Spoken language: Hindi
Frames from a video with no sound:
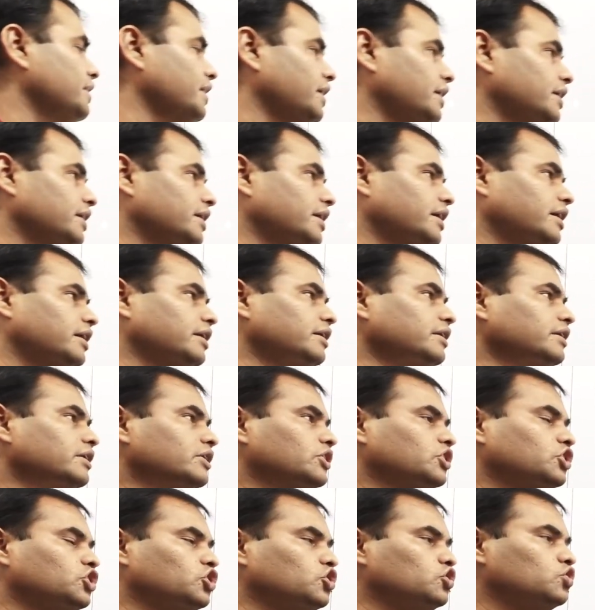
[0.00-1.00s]
के आएगा
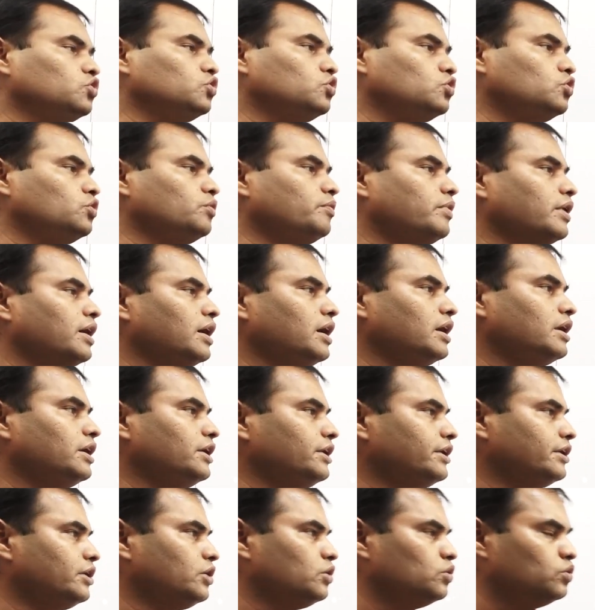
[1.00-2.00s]
क्यू बाय
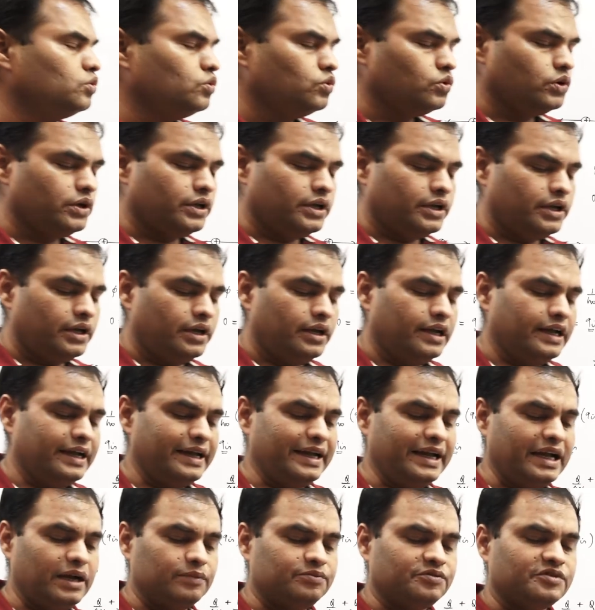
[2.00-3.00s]
टू ए
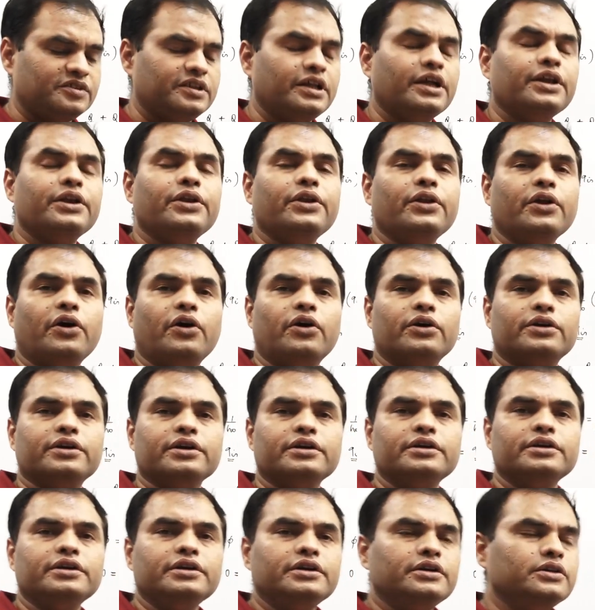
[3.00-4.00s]
एप्सलन नॉट
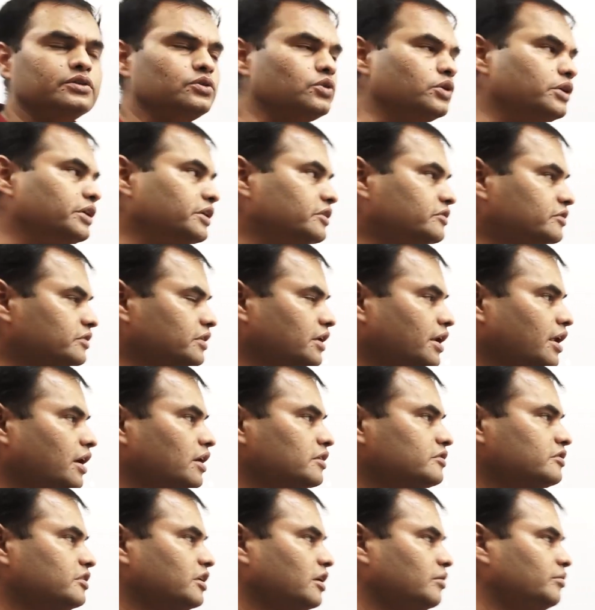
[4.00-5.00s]
तो इस तरह
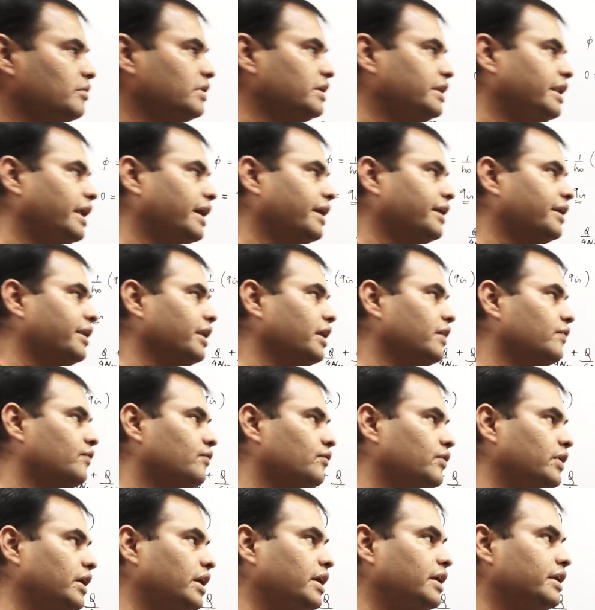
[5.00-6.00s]
से हम इलेक्ट्रिक
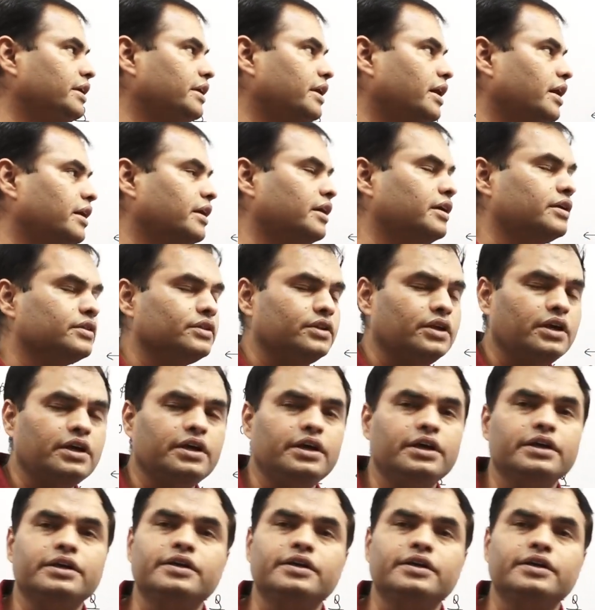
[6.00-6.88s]
फील्ड क्या करते हैं